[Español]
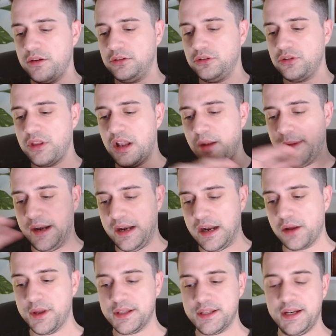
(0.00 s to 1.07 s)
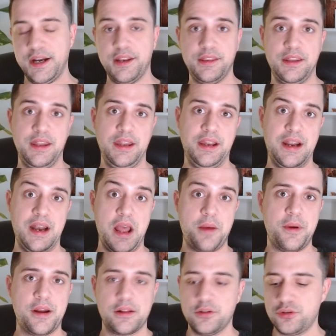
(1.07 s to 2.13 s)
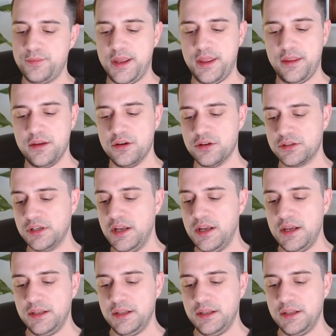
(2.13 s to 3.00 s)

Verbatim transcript: toda la manera que voy a tener de grabar los vídeos,